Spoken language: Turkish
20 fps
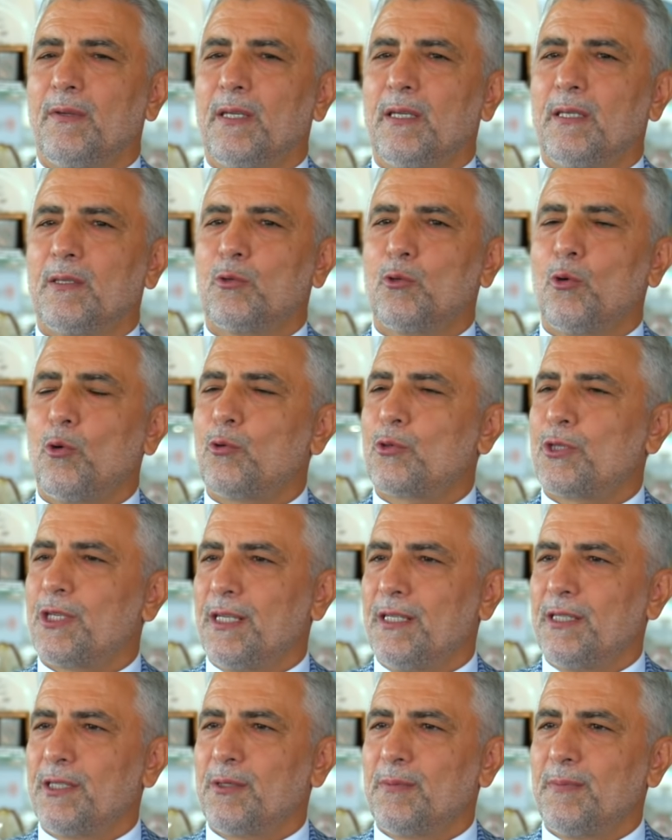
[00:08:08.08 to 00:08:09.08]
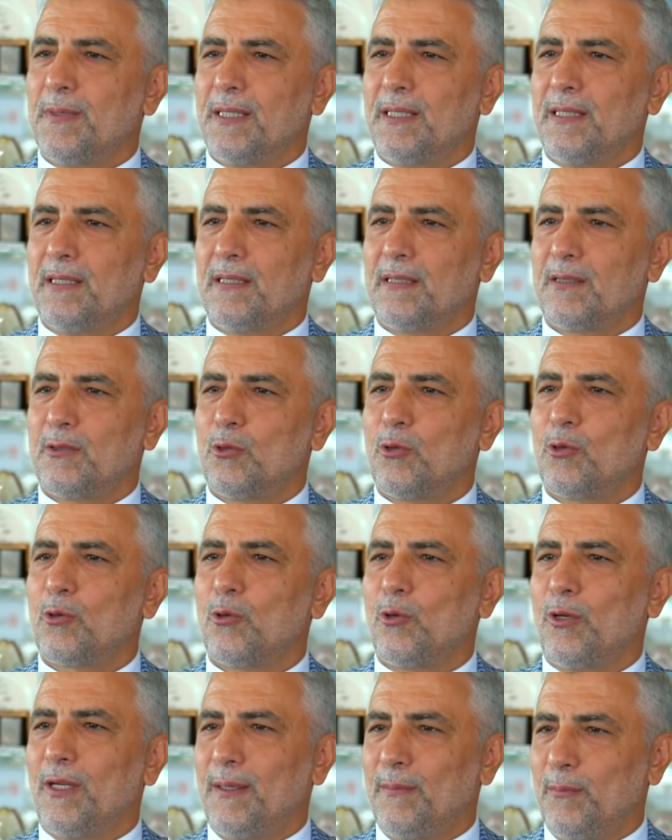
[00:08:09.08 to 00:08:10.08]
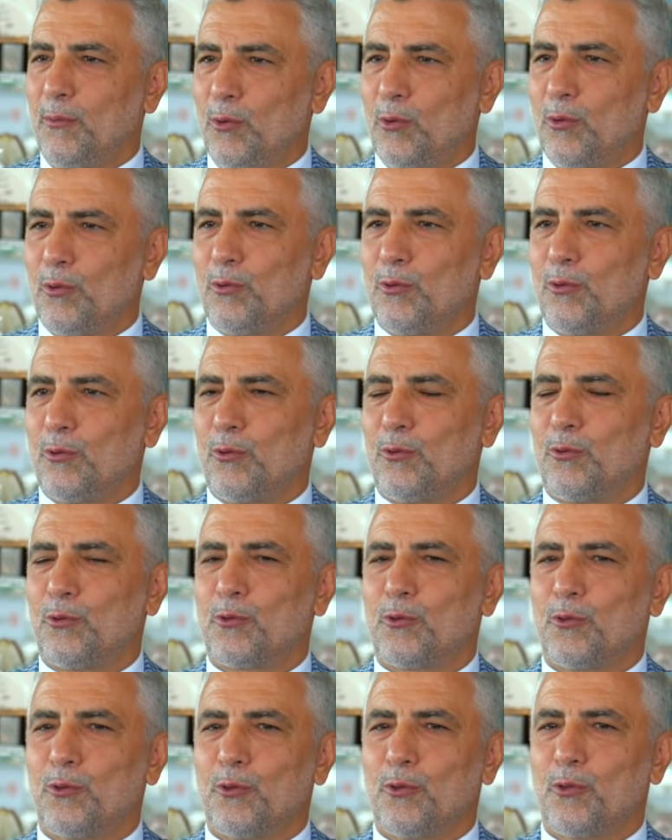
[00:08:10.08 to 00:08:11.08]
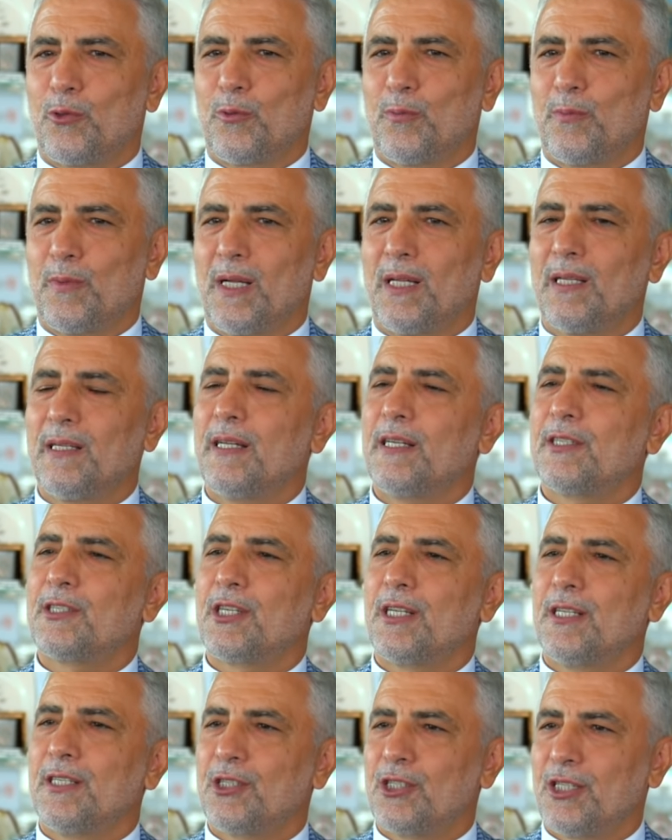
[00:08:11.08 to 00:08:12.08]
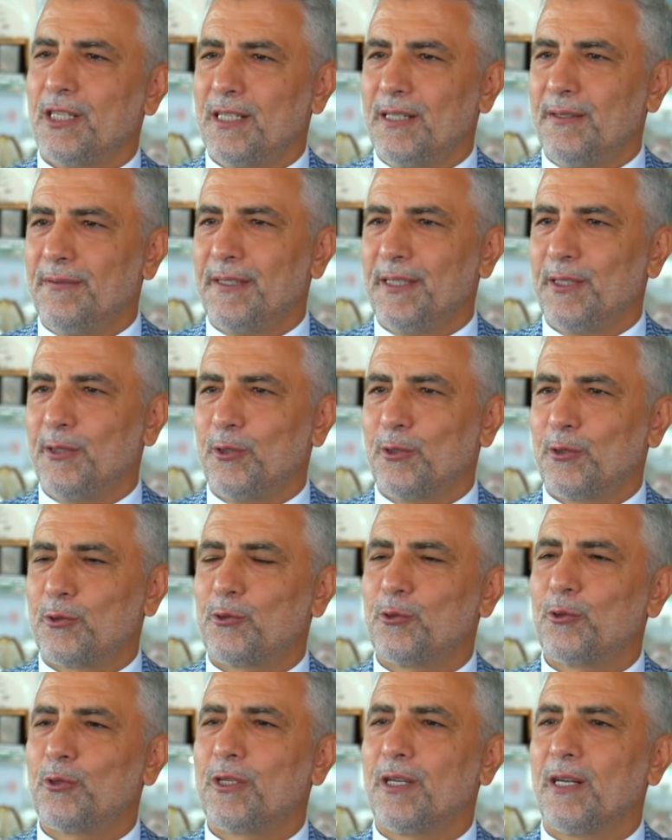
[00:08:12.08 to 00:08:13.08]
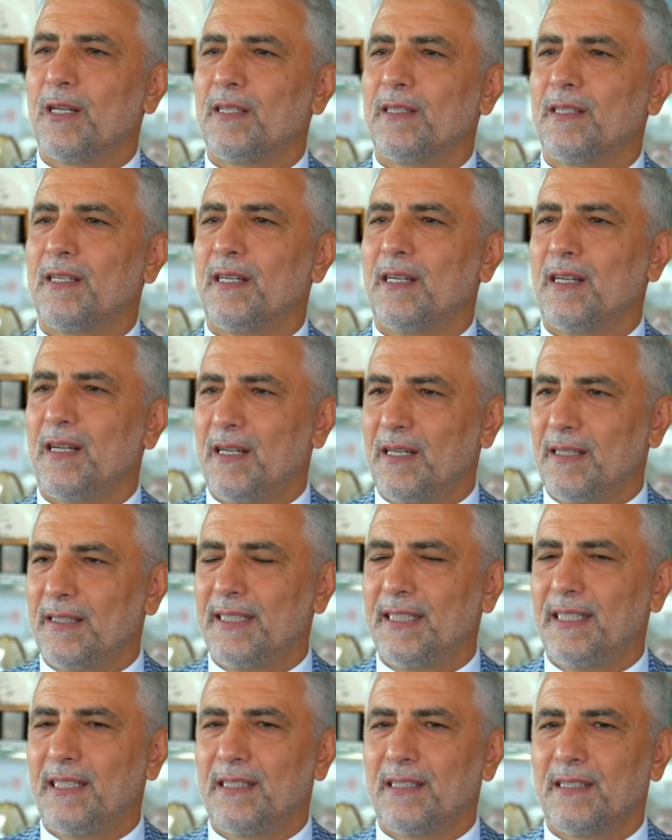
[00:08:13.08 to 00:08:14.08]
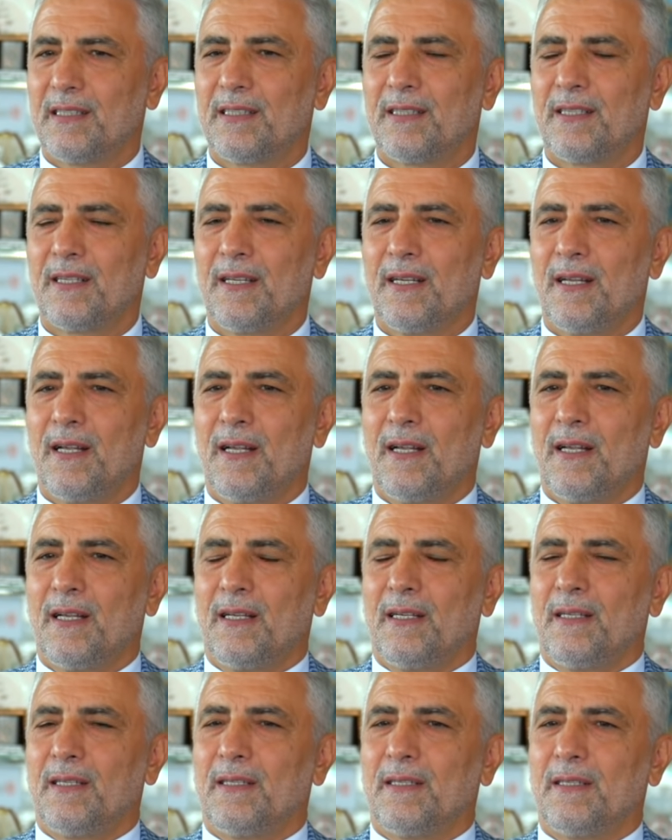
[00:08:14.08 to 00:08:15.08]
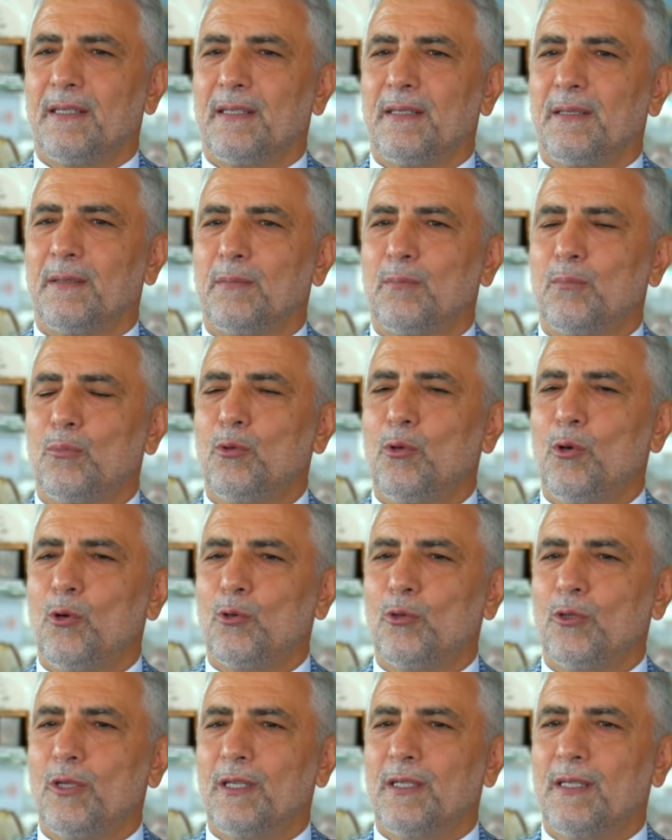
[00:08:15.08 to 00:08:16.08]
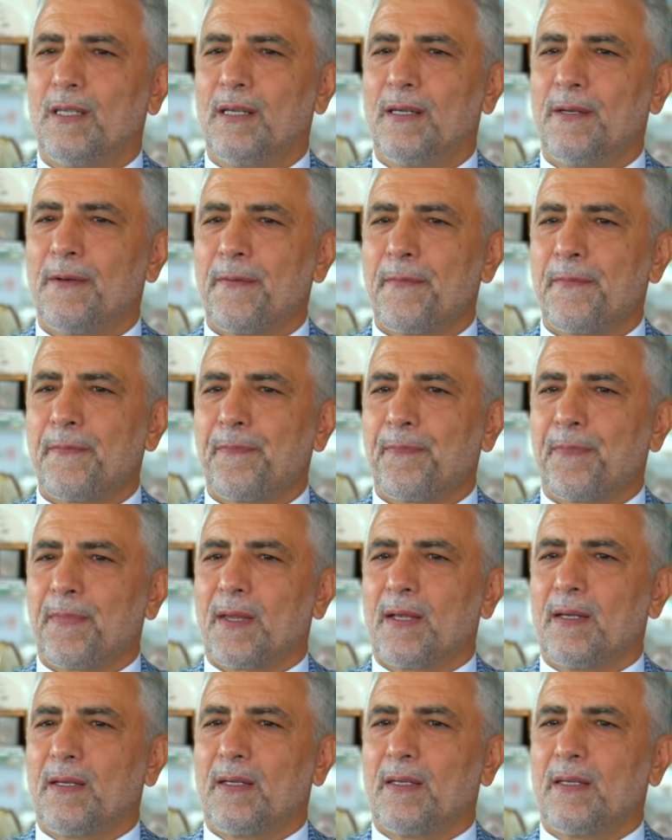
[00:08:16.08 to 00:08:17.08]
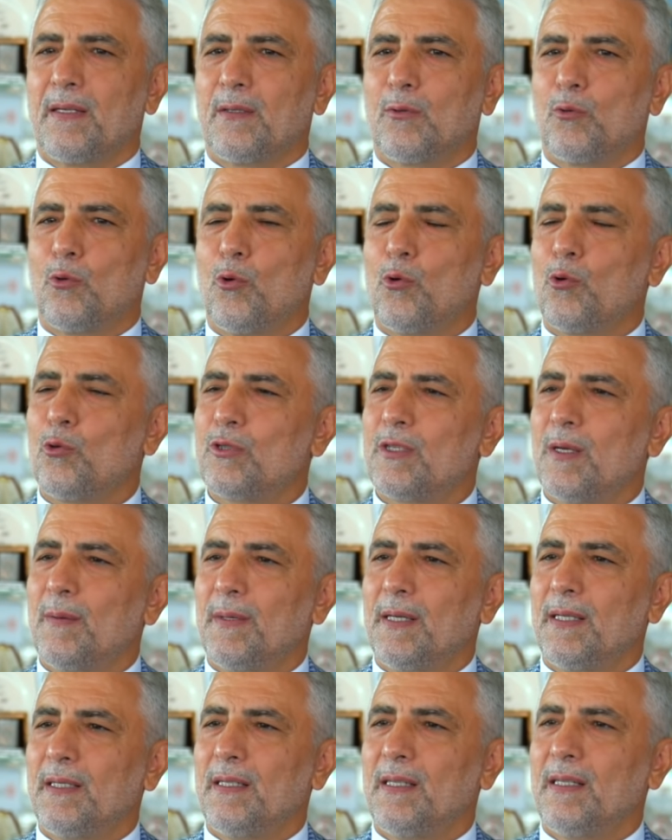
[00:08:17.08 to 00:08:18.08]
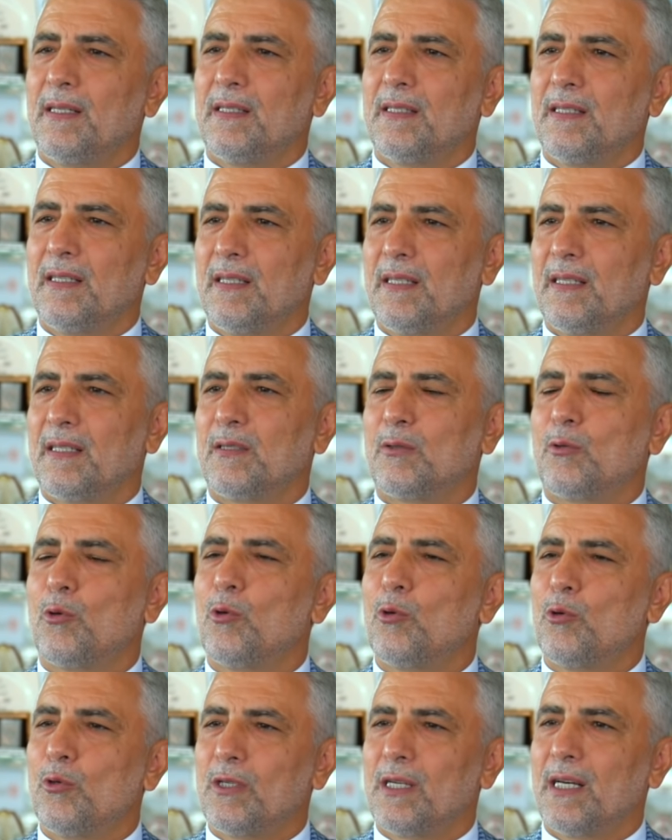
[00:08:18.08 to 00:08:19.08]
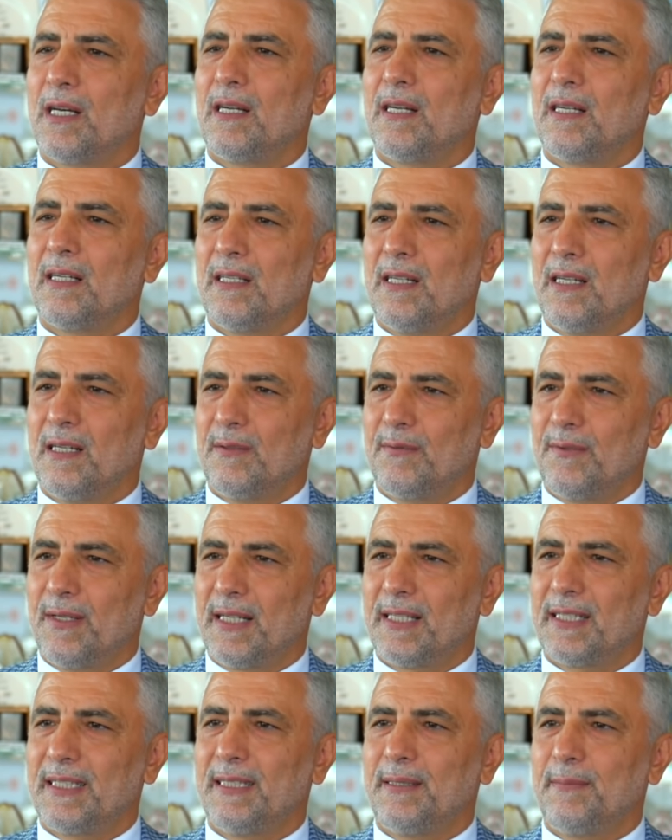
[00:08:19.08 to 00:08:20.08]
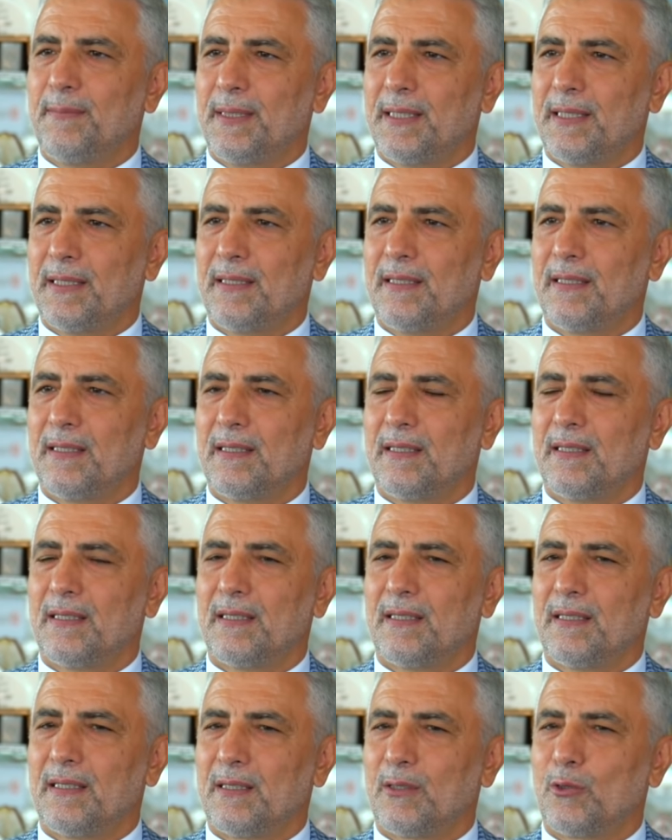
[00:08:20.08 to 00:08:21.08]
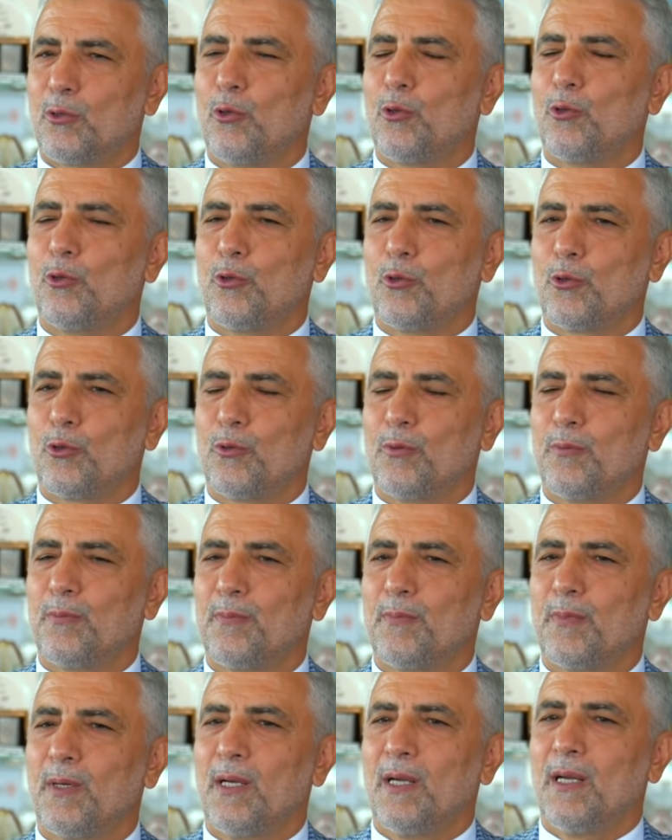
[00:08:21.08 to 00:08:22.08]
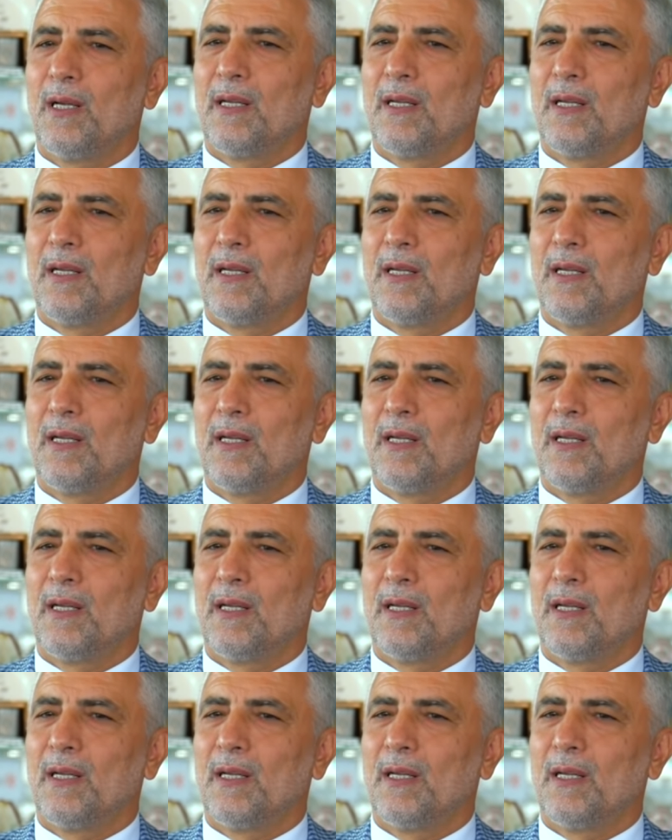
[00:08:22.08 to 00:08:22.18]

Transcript: Ve çok çalışmanın çok önemli olduğunu düşünüyorum. Allah çalışana veriyor çünkü Allah adildir. Ee, bu noktada e, doğru zamanlarda doğru kararlar verdiğimi e, görüyorum.